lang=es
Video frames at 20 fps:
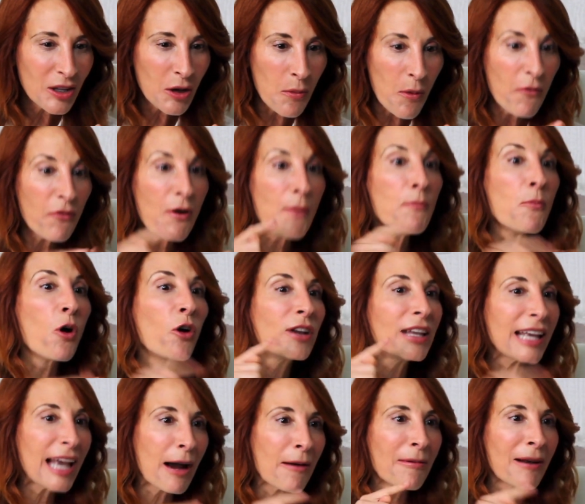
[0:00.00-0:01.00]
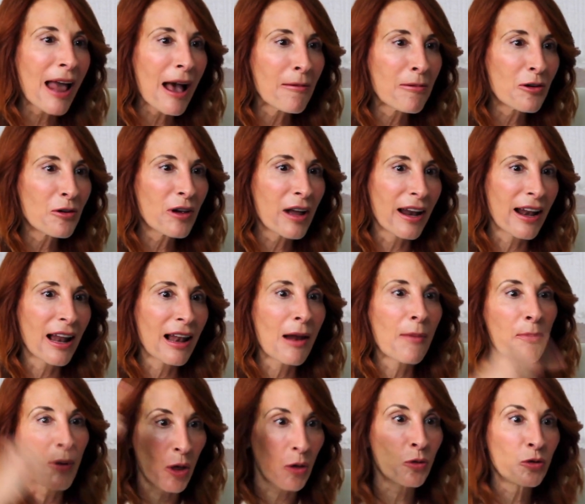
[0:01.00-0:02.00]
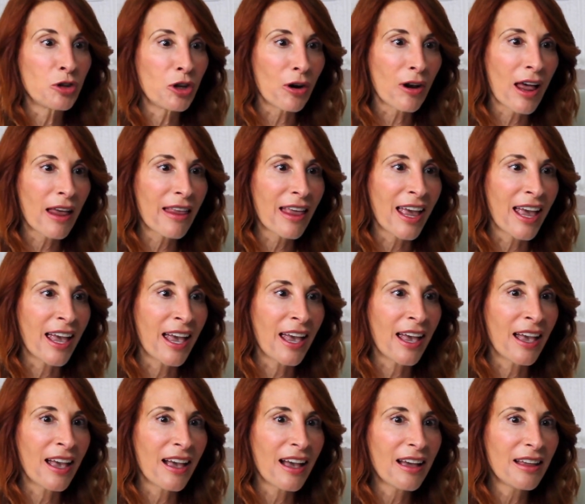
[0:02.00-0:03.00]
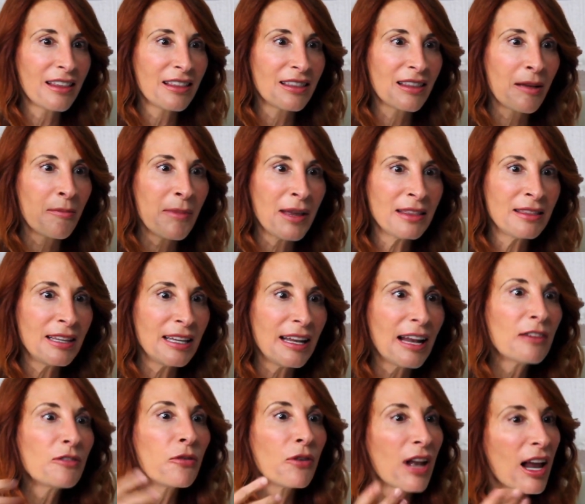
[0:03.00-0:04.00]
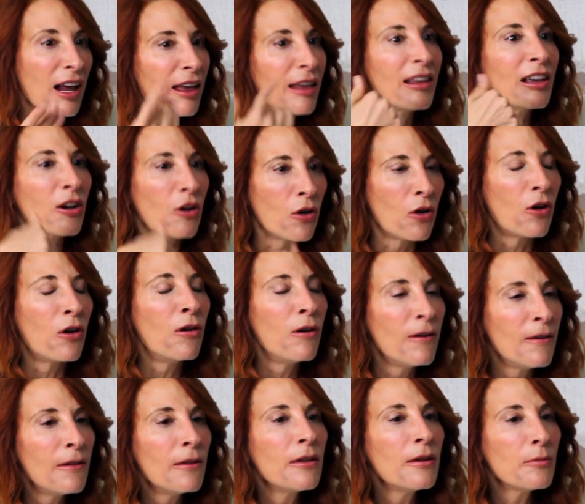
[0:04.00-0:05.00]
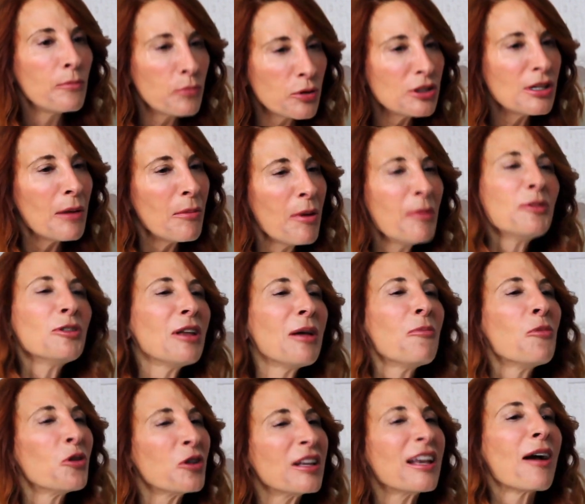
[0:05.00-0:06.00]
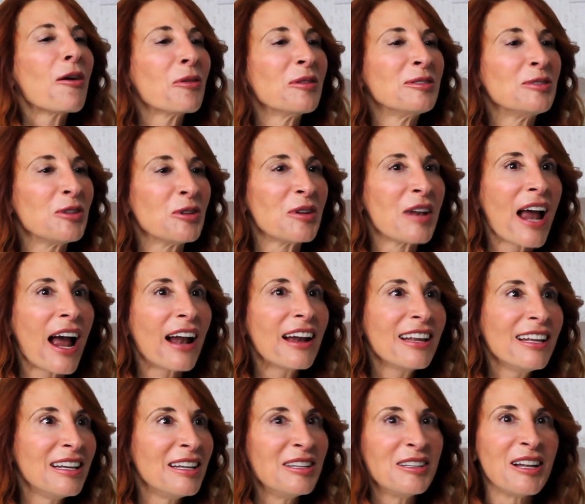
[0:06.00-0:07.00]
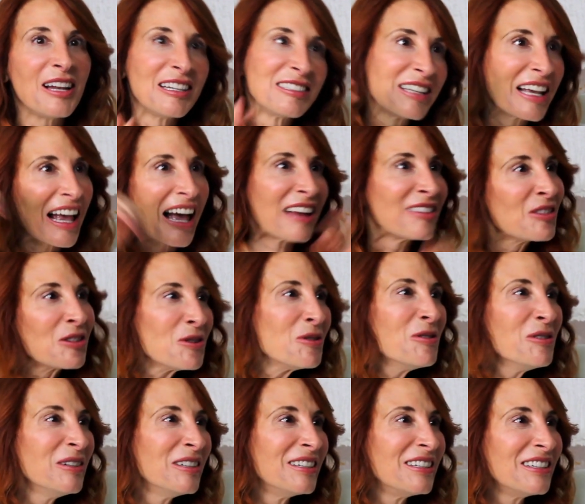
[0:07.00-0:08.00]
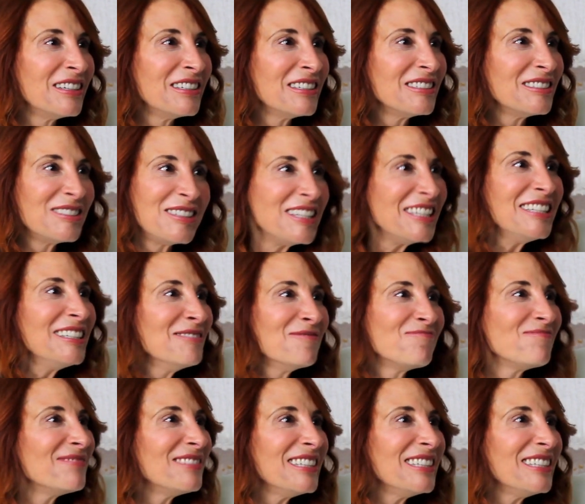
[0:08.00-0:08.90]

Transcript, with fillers: como fue Mónica Bravo, que era la productora de, Mentiras, fue la que dijo, pues llamemos a Mónica a audicionar y les encantó. Sí,